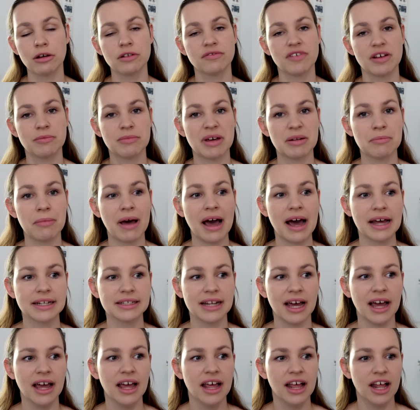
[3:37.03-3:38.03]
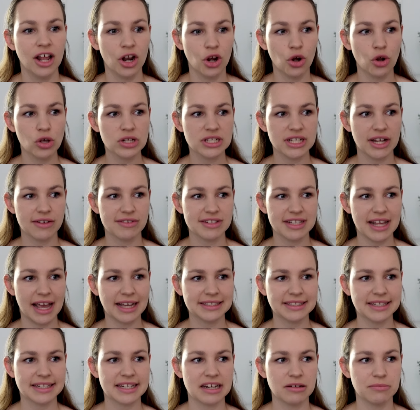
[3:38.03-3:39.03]
Und wenn mein Partner Lust auf
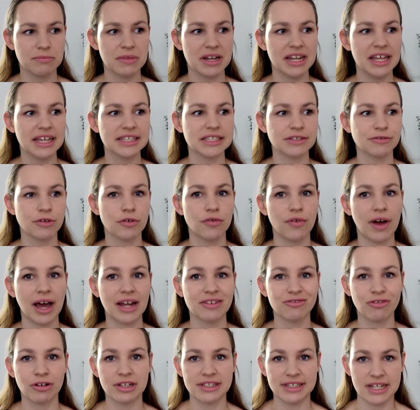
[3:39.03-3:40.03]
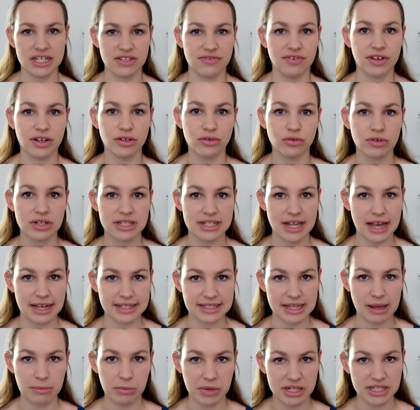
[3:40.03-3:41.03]
Sex hat, dann bin ich dafür verantwortlich, dass wir genug
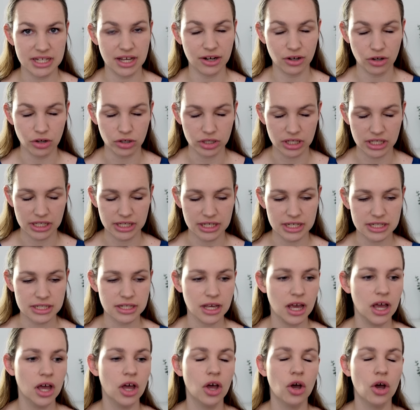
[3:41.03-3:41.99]
Sex haben, dass er glücklich ist.